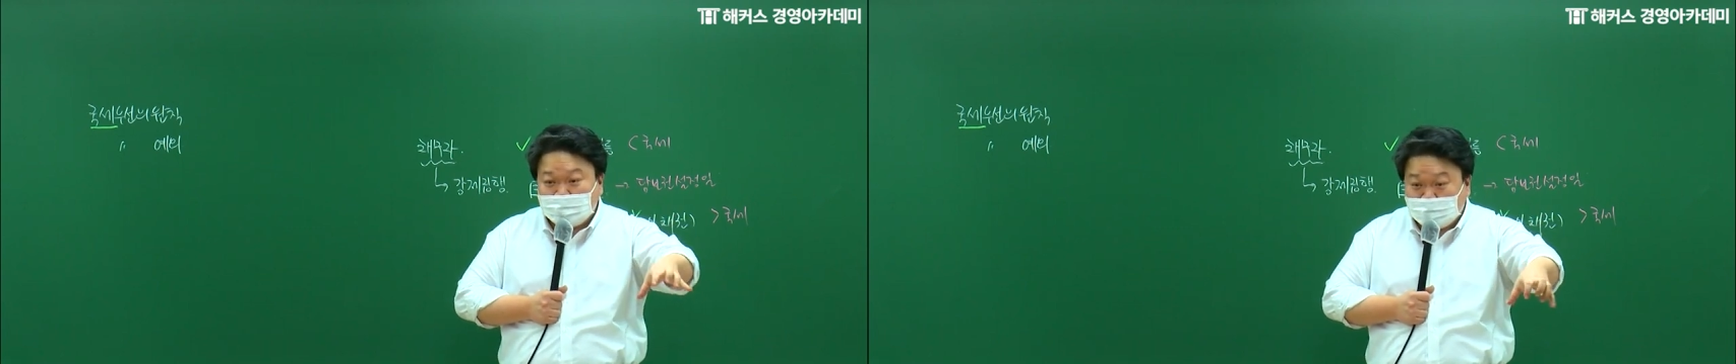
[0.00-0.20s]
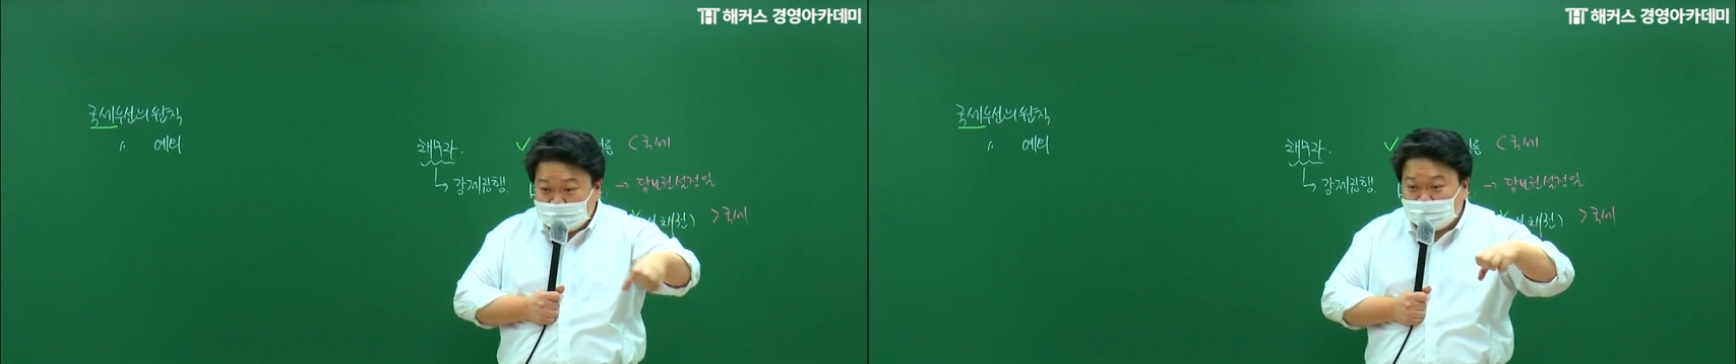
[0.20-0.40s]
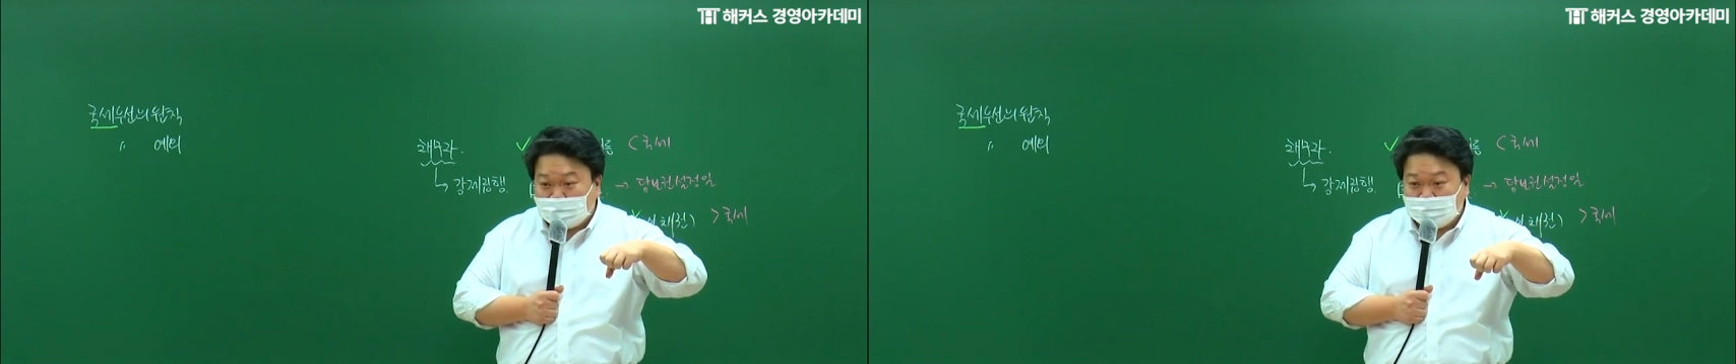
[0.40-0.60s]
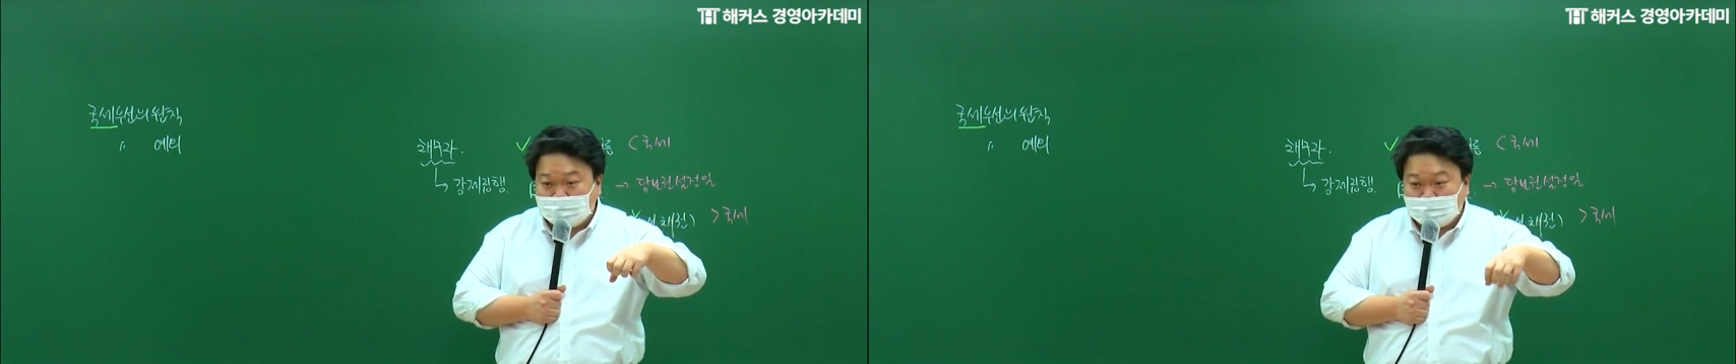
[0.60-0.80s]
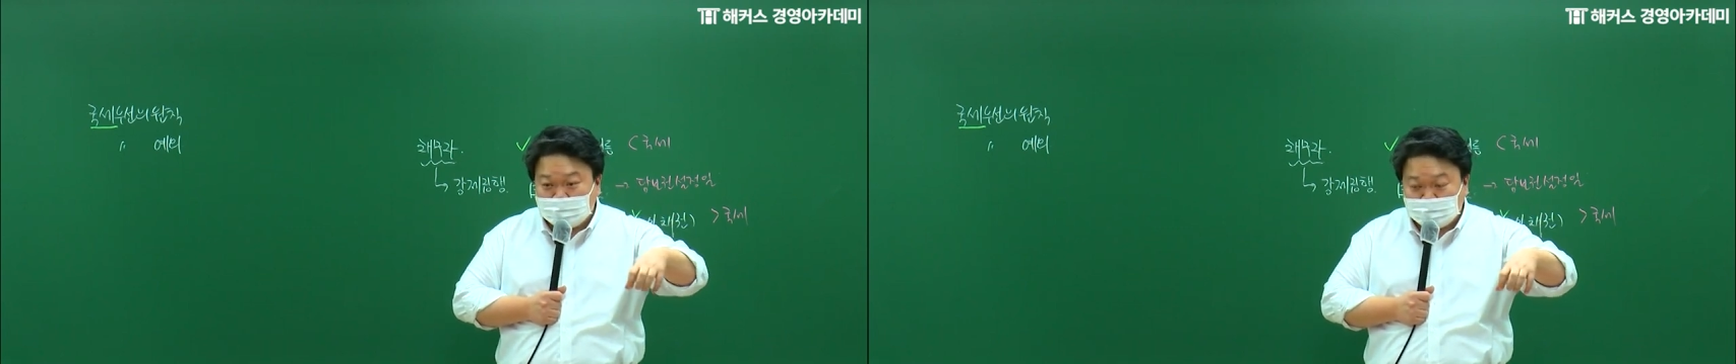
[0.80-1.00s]
훨씬 더
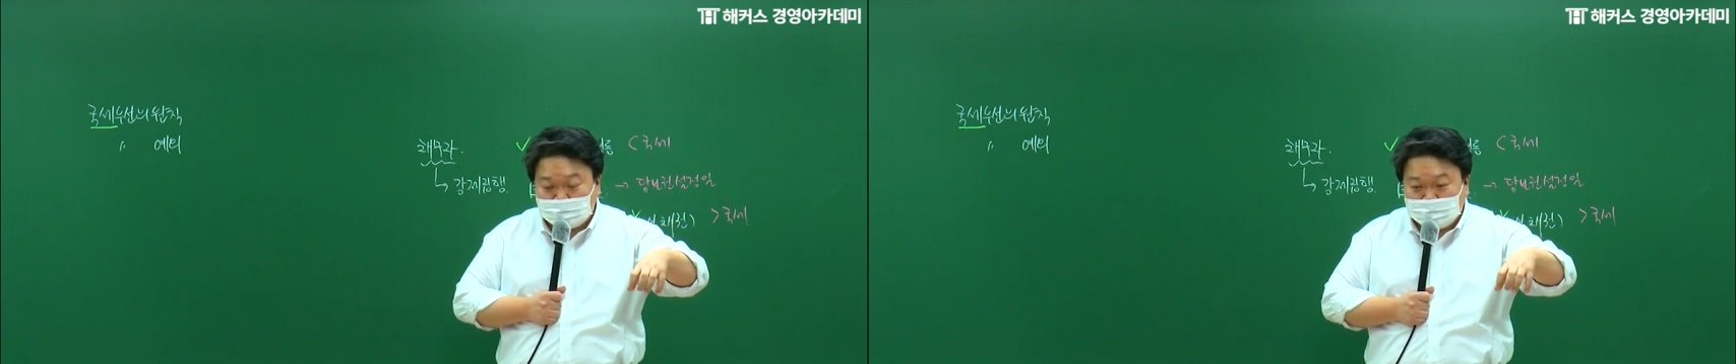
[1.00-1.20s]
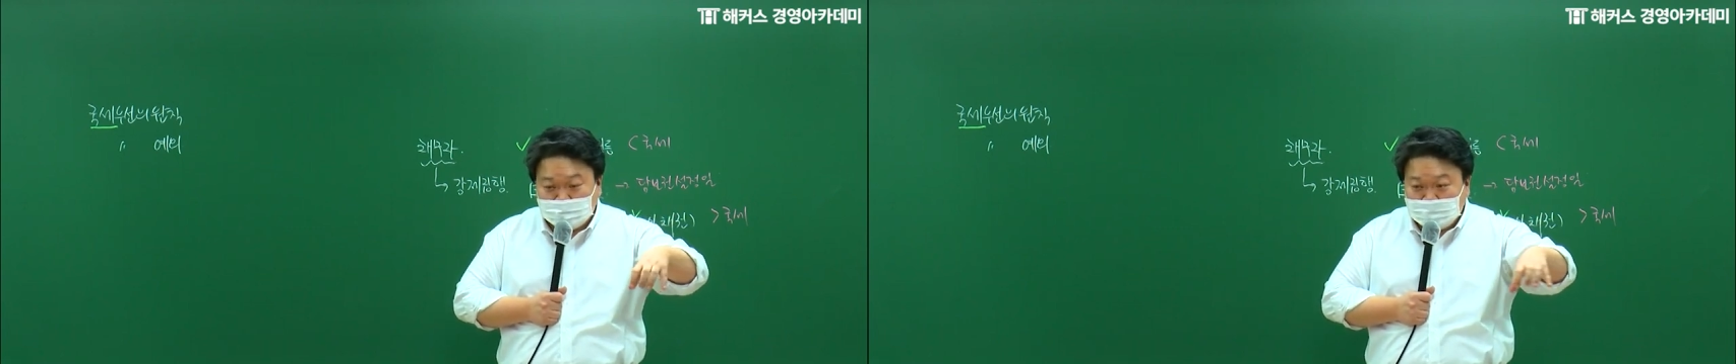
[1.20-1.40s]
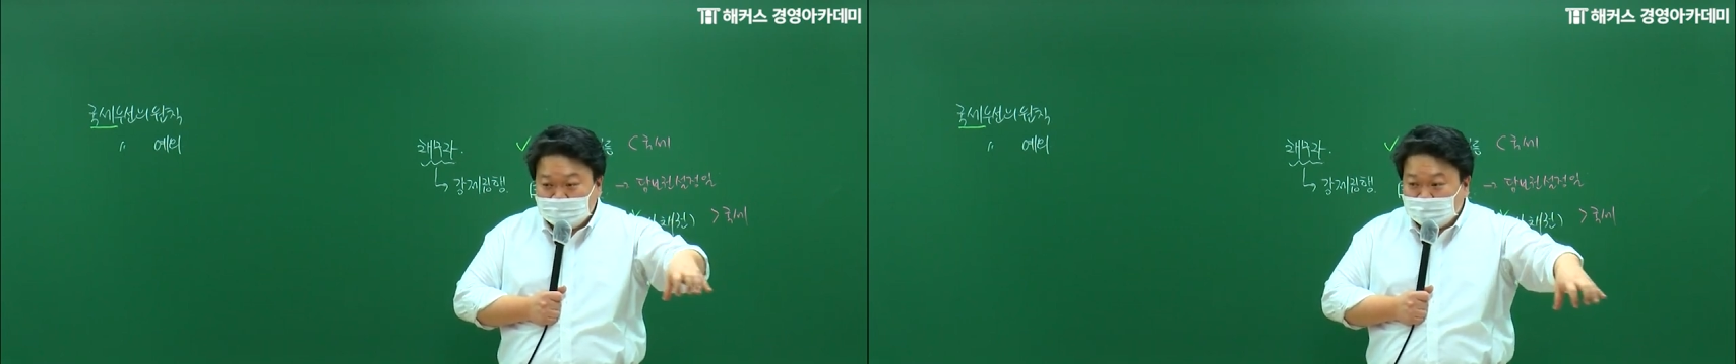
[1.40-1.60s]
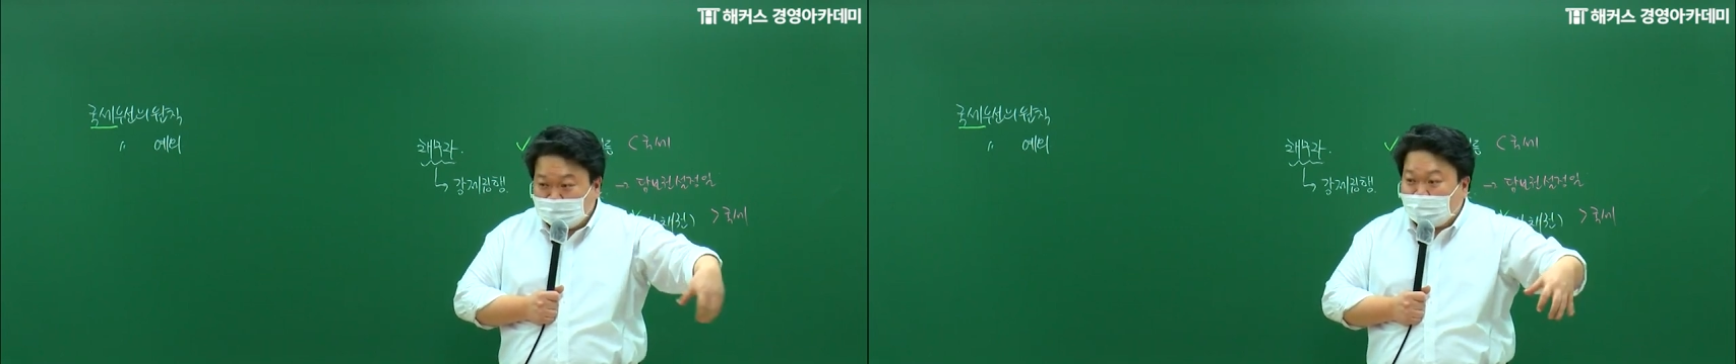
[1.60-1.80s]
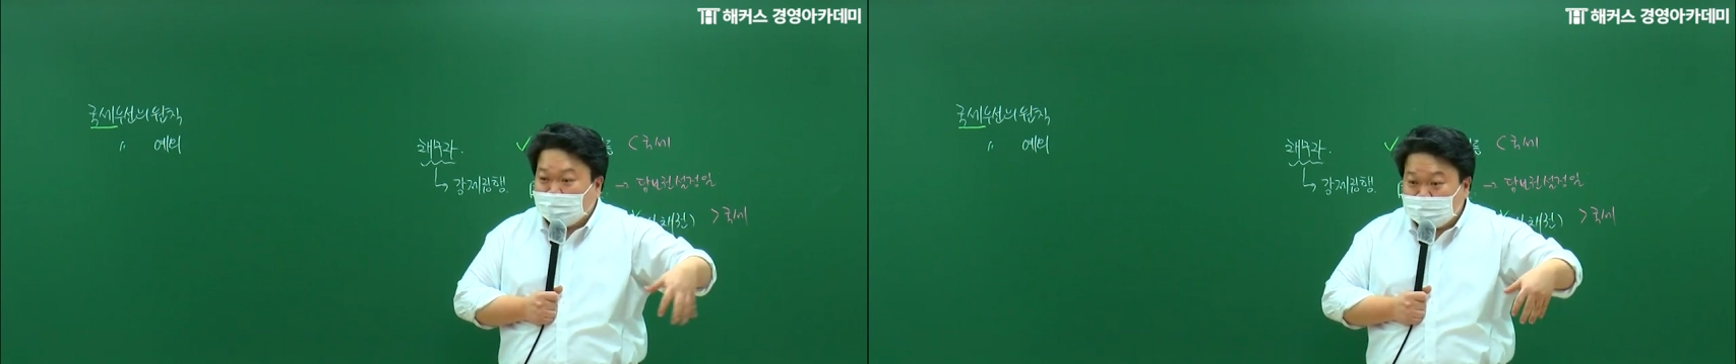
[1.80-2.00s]
많아져가지고 더
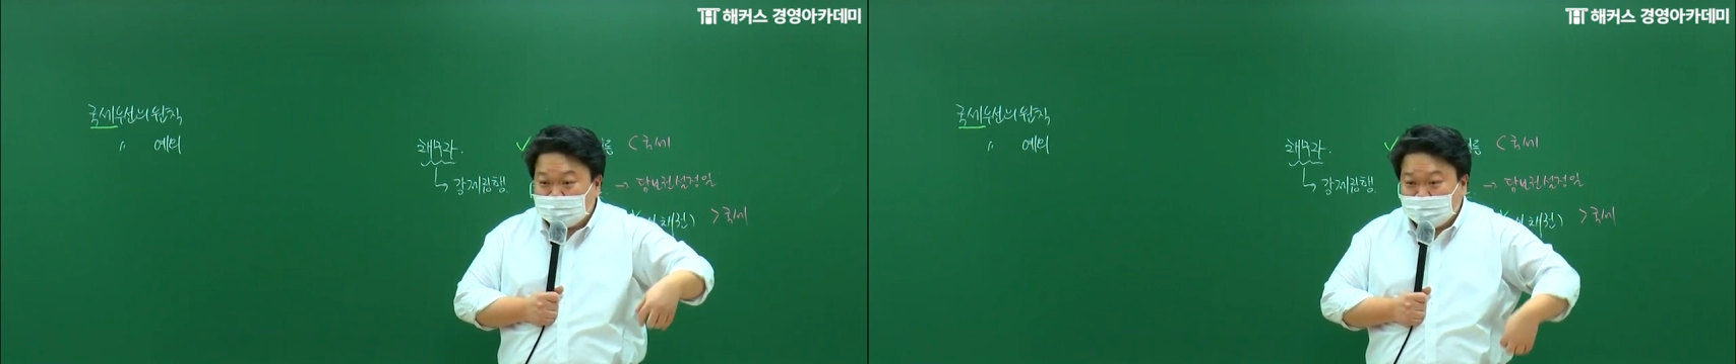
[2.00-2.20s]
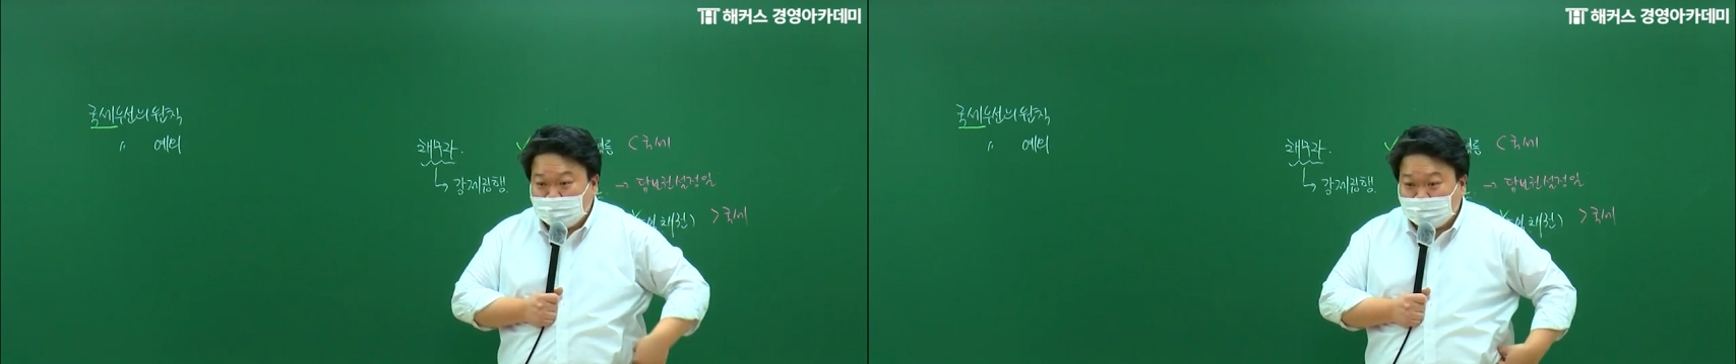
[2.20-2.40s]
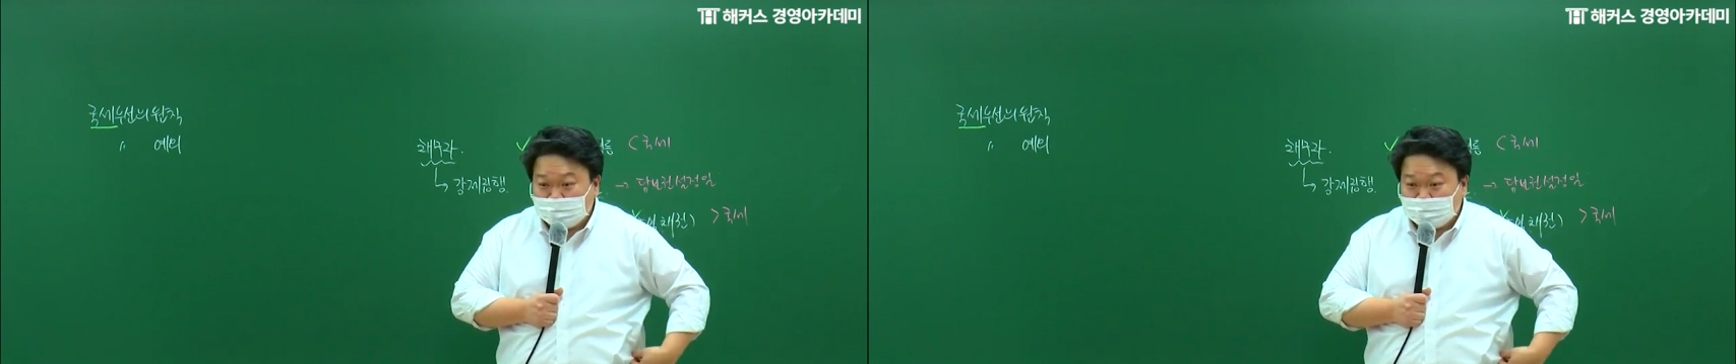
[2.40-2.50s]
많아진 것 같아.